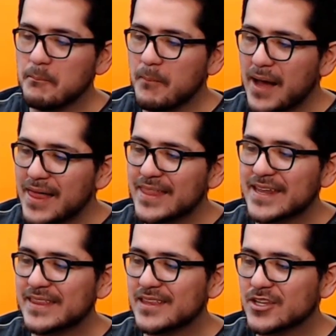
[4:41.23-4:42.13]

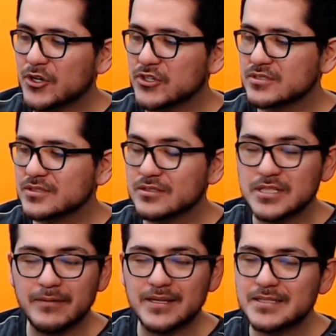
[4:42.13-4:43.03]
Madre de Dios, no
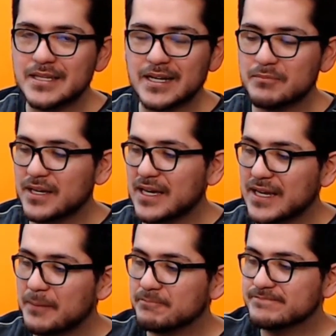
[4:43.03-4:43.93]
saben ese día que me
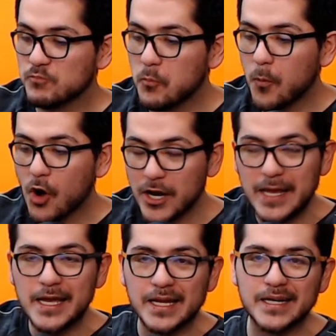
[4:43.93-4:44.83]
quería
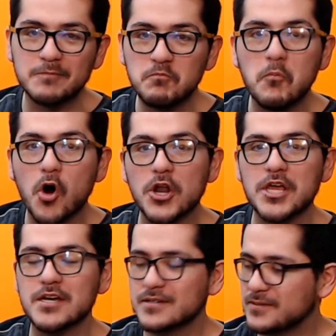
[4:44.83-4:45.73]
morir, morir.